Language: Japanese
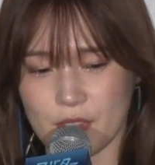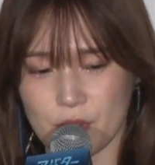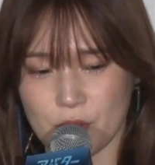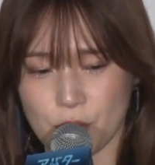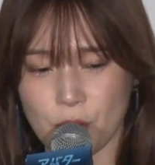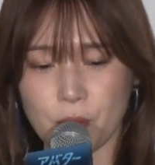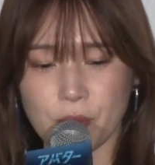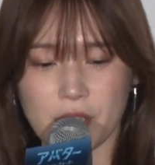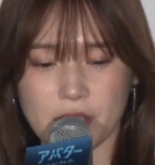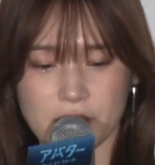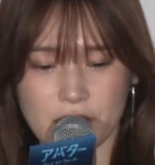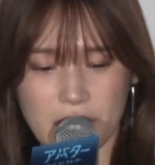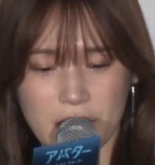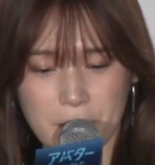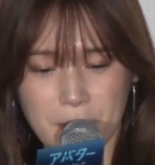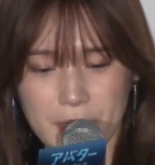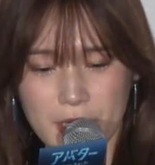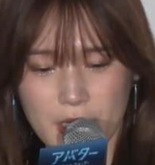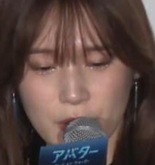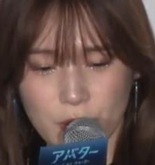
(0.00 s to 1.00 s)
そうですね
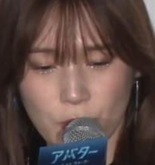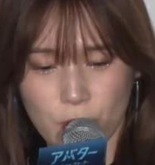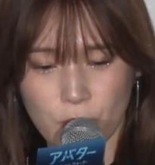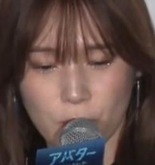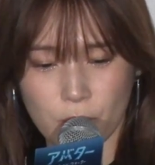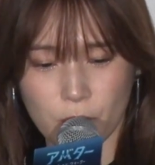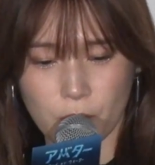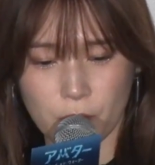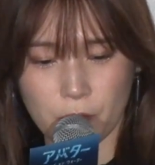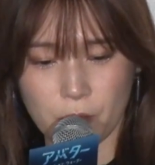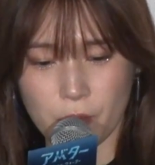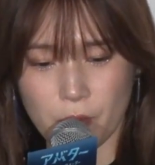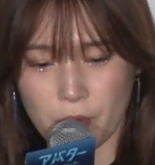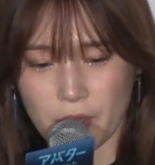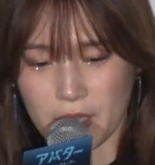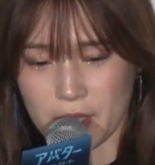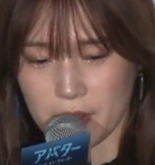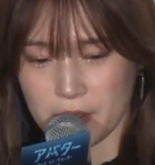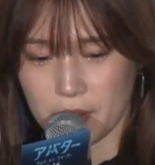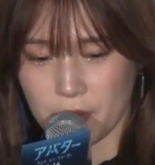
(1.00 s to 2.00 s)
やっぱりあの今
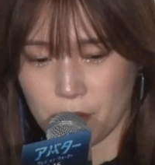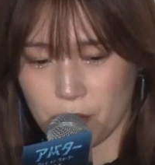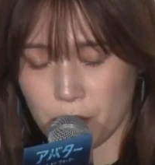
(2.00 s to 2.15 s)
回